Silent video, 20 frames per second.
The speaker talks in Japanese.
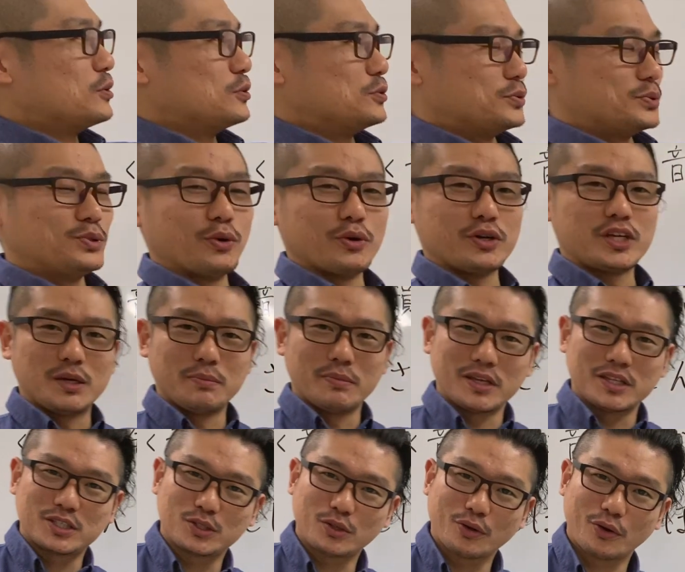運の秘
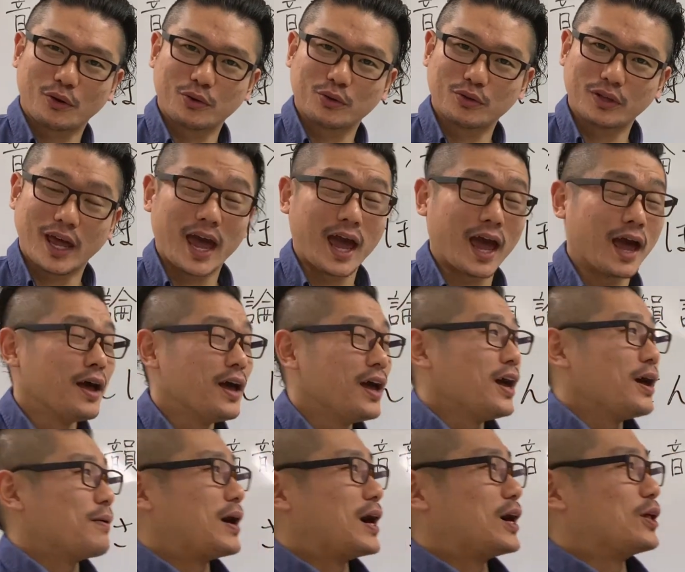密」ということで、
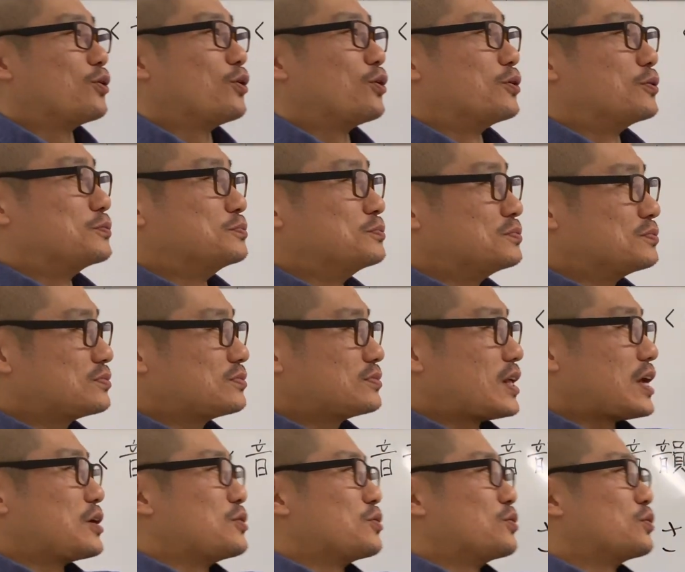んっ
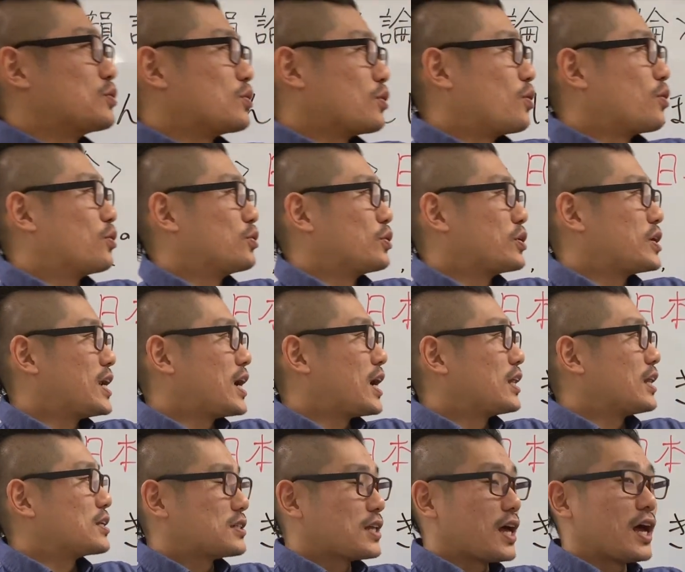ていう音、このひら
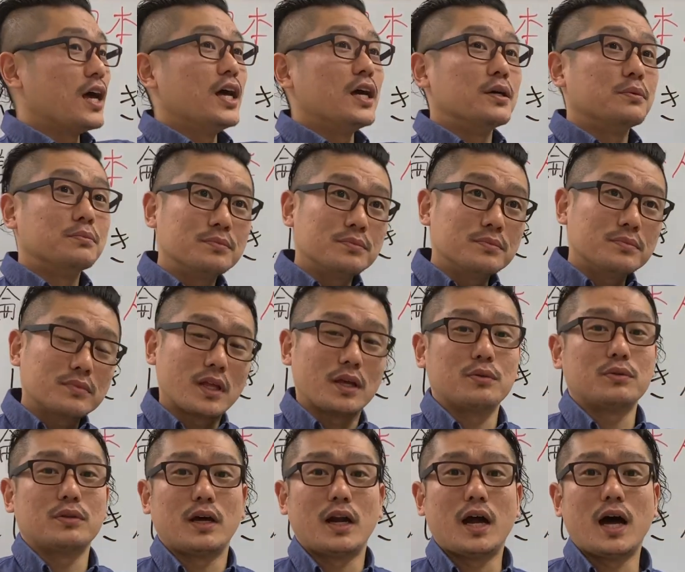がなですね、んって
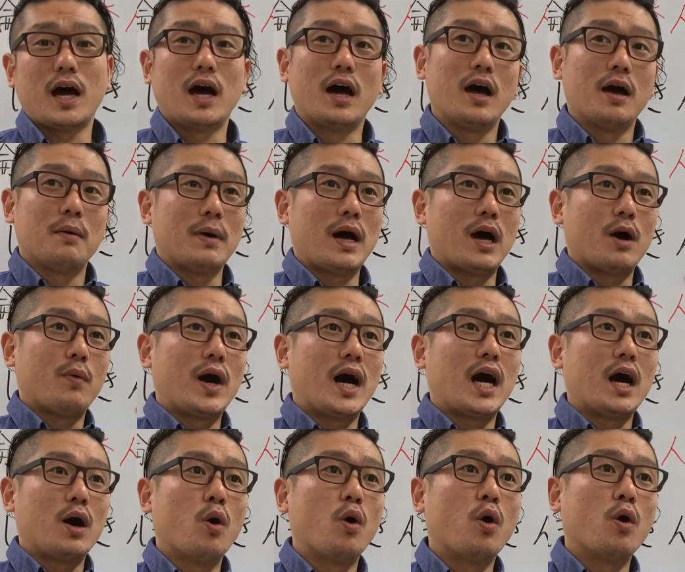言ったら
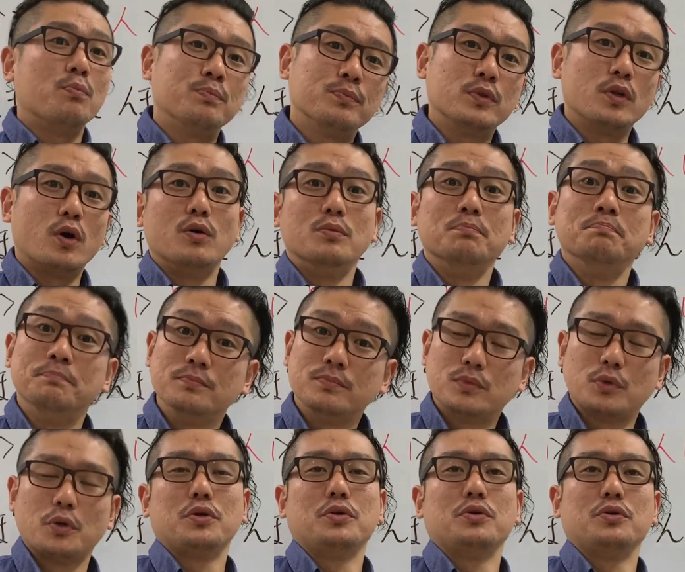和音の
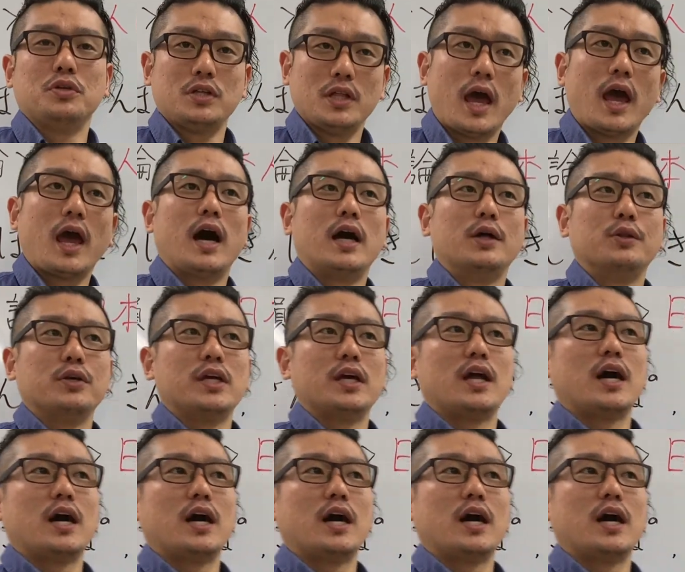んというふうにね、ひ